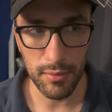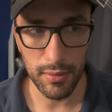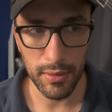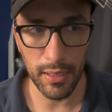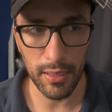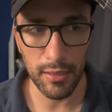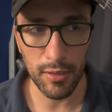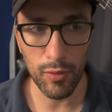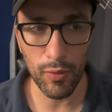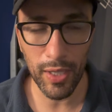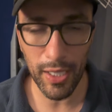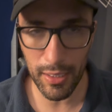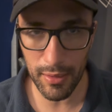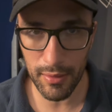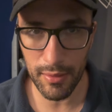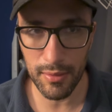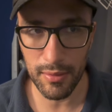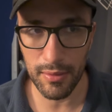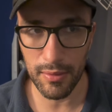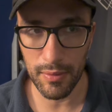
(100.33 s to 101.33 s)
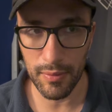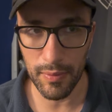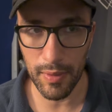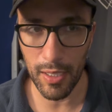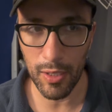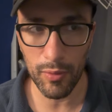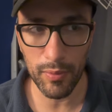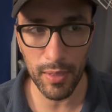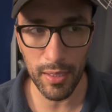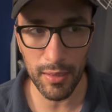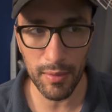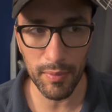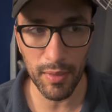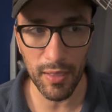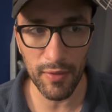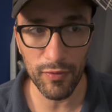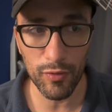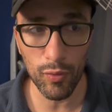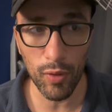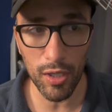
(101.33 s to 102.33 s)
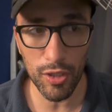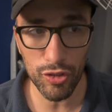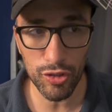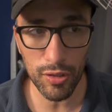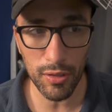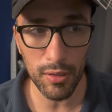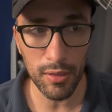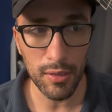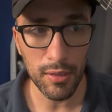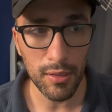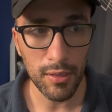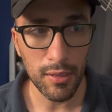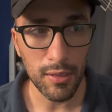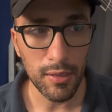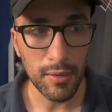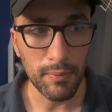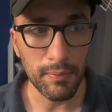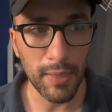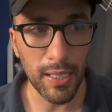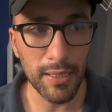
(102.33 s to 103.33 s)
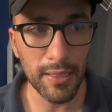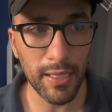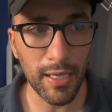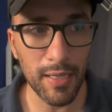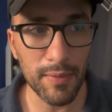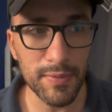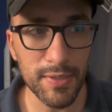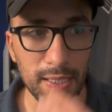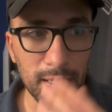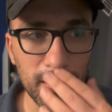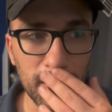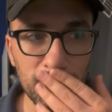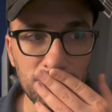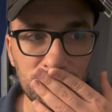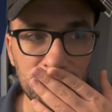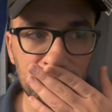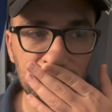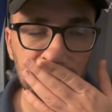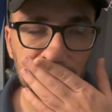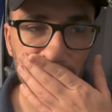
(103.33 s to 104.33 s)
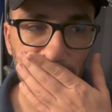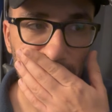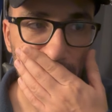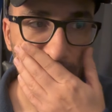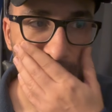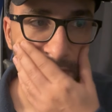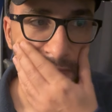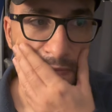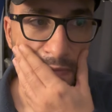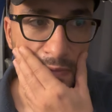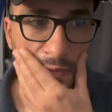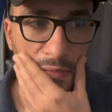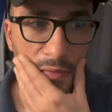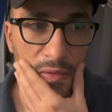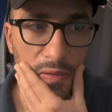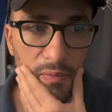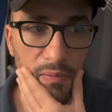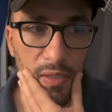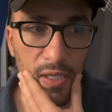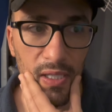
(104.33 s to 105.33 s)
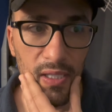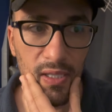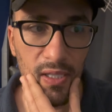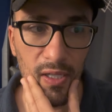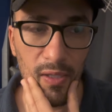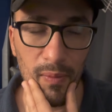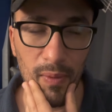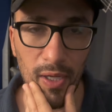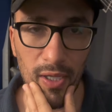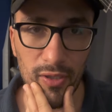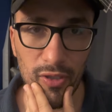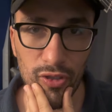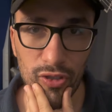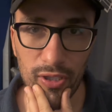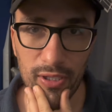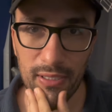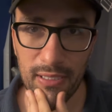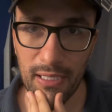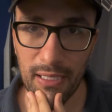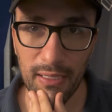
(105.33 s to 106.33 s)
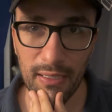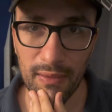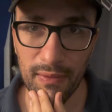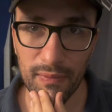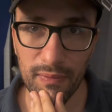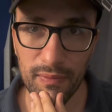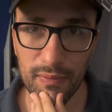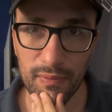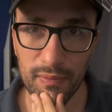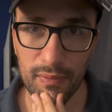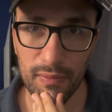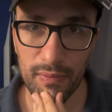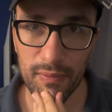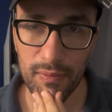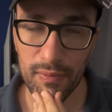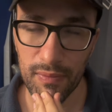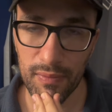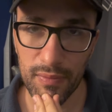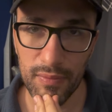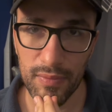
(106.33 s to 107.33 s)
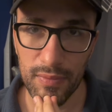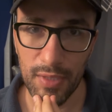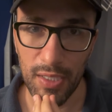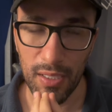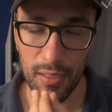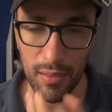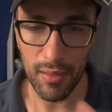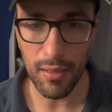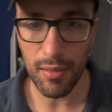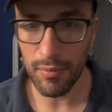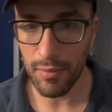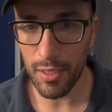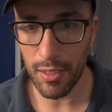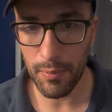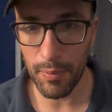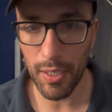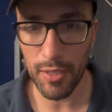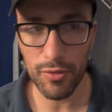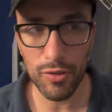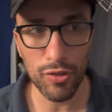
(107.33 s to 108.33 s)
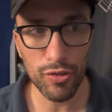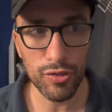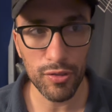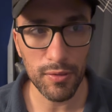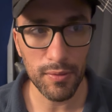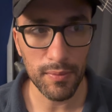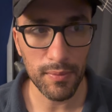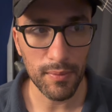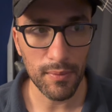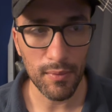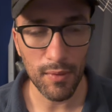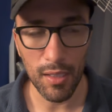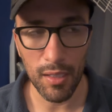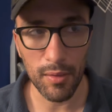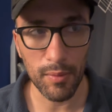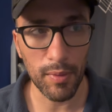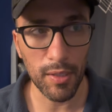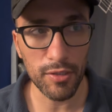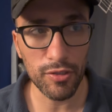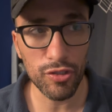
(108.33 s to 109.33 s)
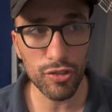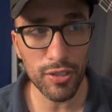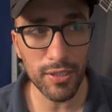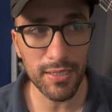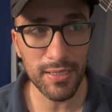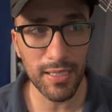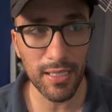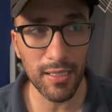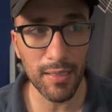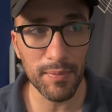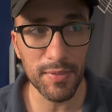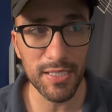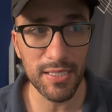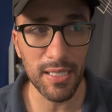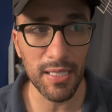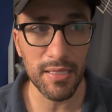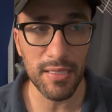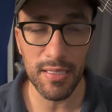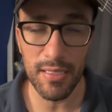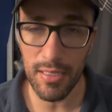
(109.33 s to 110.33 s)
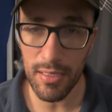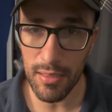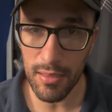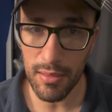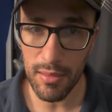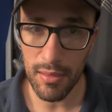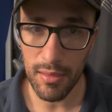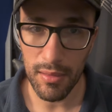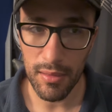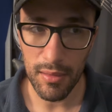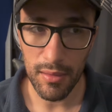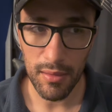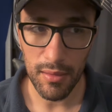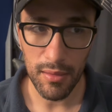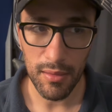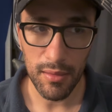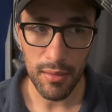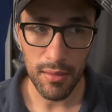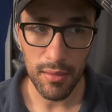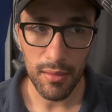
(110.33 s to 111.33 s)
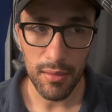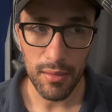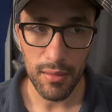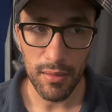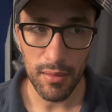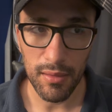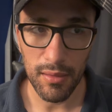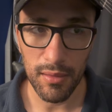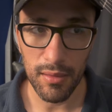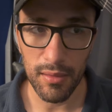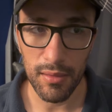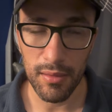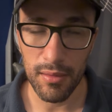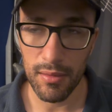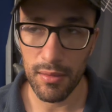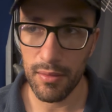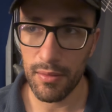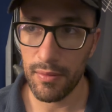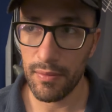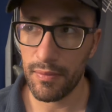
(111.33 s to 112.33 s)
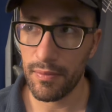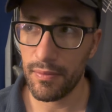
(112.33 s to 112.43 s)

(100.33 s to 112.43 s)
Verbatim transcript: يعني الواحد بقاله من من 2010 بقالنا كام سنه بقالنا 14 سنه اه 14 14 سنه مستنيين آه